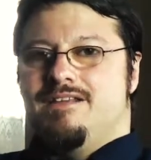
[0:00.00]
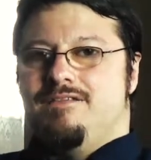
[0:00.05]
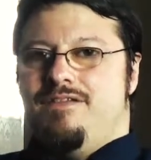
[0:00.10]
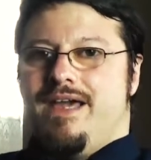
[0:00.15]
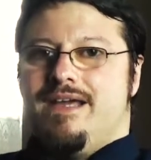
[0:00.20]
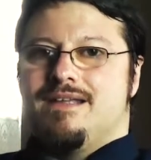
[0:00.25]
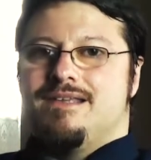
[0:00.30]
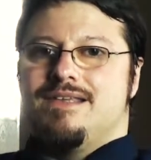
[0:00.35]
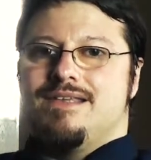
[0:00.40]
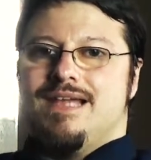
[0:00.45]

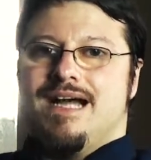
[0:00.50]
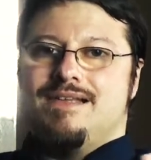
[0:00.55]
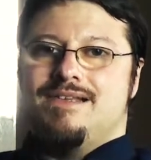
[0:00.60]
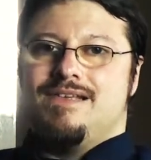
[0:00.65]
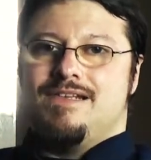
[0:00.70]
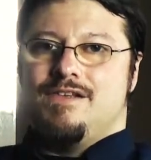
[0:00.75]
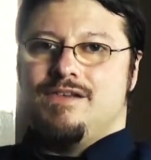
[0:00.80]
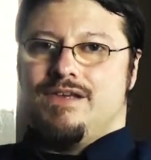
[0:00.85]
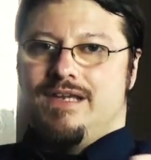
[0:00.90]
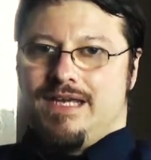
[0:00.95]
Effekt
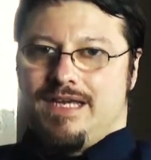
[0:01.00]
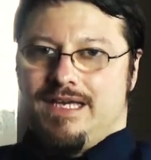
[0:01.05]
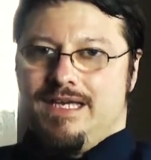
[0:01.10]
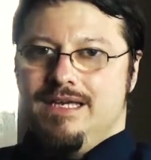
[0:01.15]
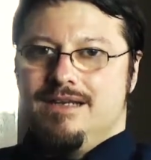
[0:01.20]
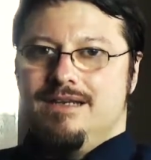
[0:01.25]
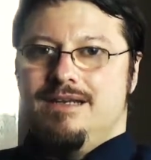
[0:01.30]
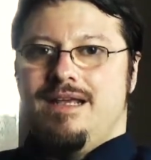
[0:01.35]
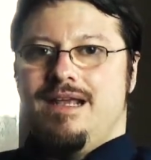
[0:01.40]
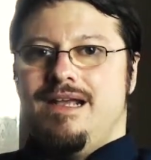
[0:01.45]
tatsächlich zu
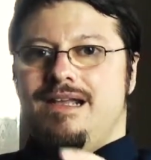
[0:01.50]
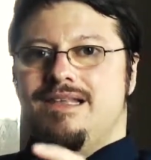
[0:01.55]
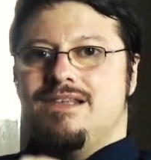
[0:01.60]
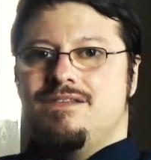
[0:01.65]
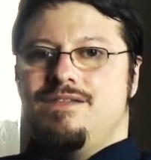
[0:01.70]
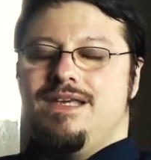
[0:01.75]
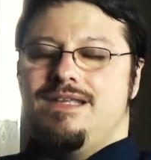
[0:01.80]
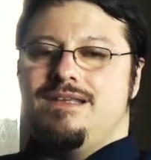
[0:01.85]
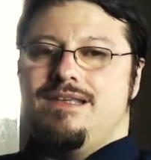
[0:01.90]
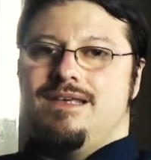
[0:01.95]
generieren, ist es
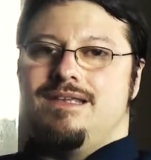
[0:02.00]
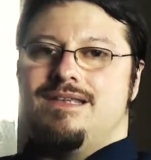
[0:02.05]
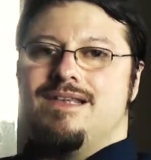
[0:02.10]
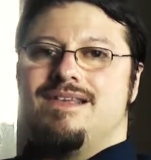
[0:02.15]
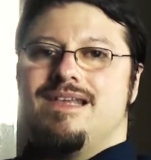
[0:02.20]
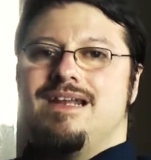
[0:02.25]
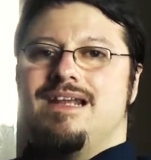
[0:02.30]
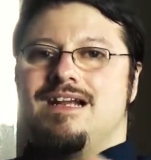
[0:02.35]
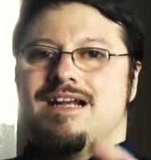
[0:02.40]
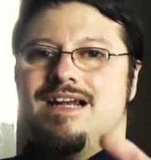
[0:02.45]
wichtig, dass
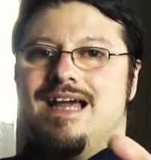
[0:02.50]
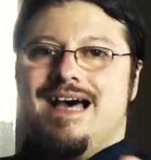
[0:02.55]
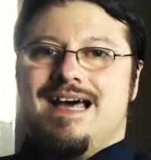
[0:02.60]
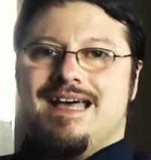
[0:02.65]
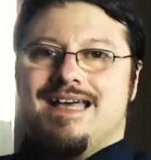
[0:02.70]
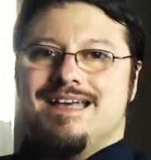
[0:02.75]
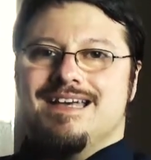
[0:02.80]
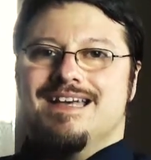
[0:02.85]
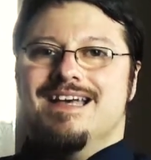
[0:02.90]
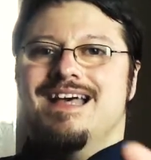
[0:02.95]
deine
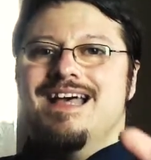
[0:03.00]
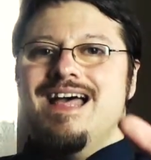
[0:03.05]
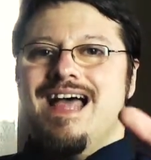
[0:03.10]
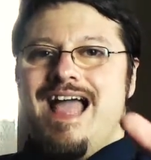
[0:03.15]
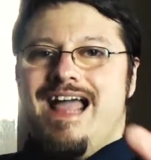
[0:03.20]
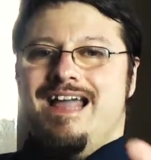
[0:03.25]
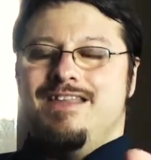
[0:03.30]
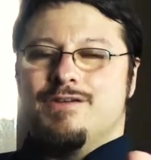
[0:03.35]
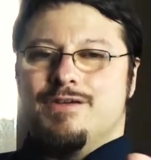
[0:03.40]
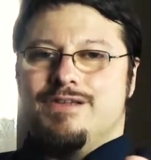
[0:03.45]
klare,
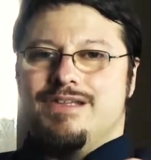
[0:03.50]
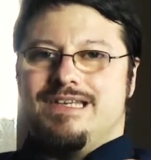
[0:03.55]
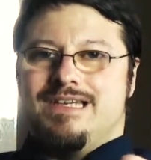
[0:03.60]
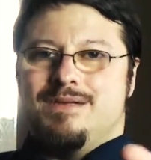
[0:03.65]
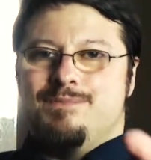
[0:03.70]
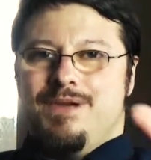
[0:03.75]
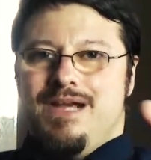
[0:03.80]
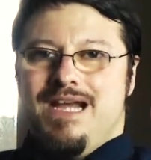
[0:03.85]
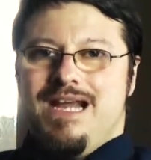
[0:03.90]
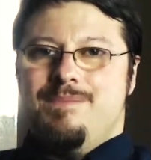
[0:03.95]
eindeutige,
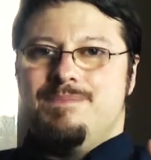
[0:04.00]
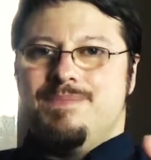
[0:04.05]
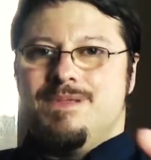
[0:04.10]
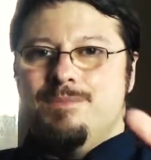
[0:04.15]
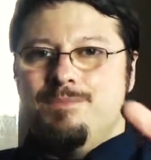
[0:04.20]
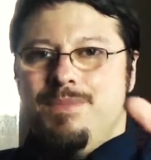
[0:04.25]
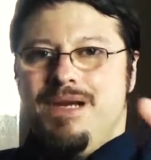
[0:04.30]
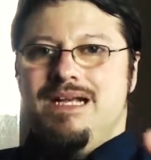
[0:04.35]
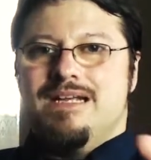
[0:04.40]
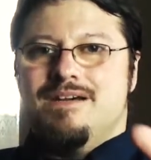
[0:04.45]
belebte,
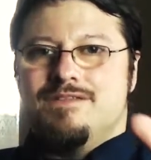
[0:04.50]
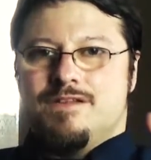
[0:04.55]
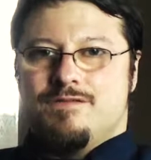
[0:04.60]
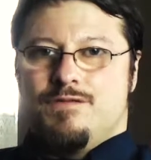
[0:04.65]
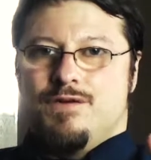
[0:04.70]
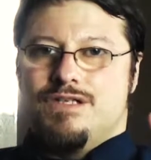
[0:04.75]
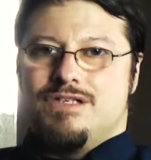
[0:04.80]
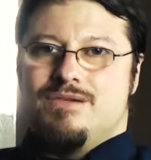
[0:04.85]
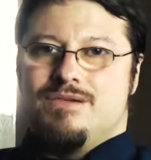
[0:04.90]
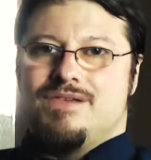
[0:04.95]
bildhafte
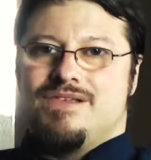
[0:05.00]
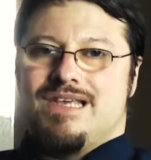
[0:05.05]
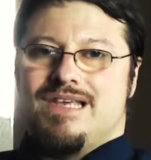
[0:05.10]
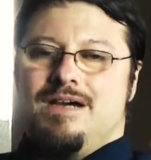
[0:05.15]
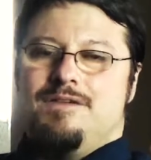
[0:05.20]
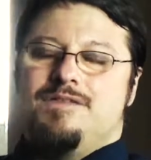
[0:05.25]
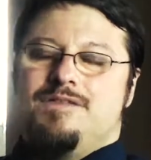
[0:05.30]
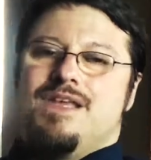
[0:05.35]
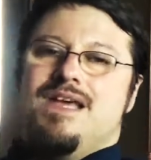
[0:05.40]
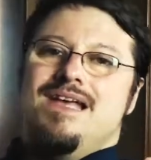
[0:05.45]

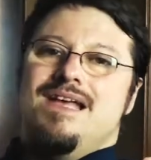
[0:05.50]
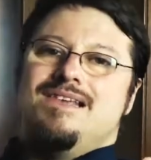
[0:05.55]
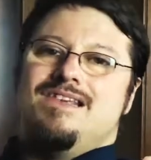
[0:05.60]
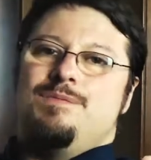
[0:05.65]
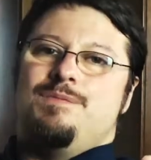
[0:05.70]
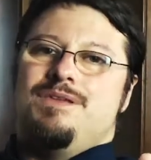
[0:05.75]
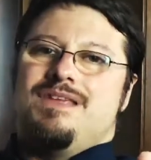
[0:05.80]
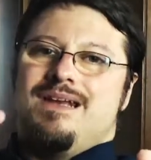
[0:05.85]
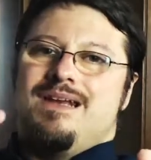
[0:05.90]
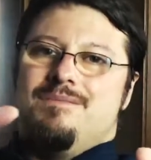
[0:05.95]
Vorstellungskraft
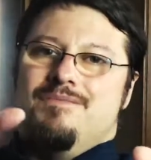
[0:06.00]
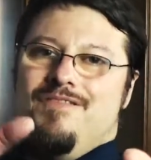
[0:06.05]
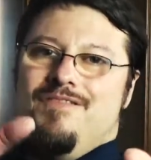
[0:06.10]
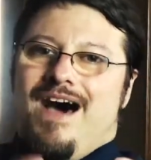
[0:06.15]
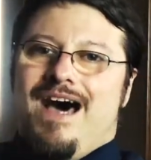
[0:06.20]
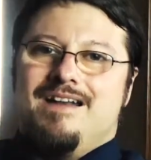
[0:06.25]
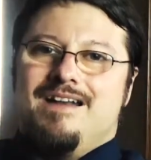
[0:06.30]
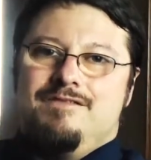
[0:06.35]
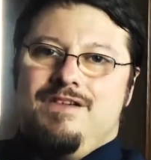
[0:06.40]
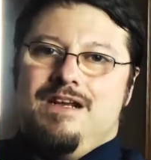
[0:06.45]
sich mit deinem
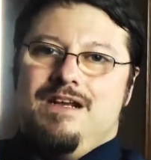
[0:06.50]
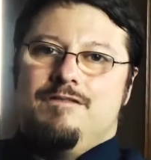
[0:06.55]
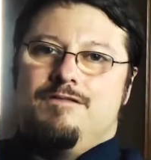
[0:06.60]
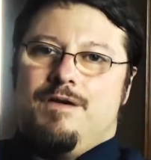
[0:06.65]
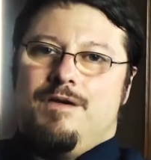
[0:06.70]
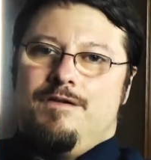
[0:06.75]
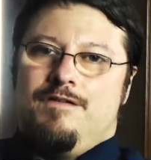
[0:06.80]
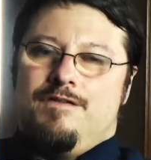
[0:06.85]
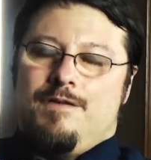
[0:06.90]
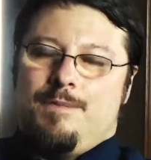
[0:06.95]
wahren Willen
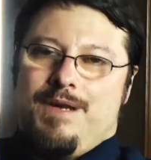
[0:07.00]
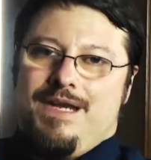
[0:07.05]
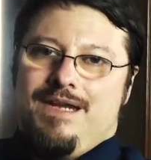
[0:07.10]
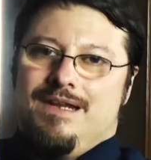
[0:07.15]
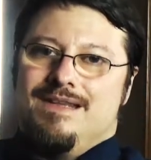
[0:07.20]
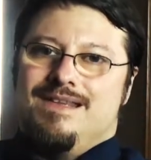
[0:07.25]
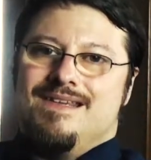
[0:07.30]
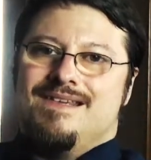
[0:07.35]
ver verbindet.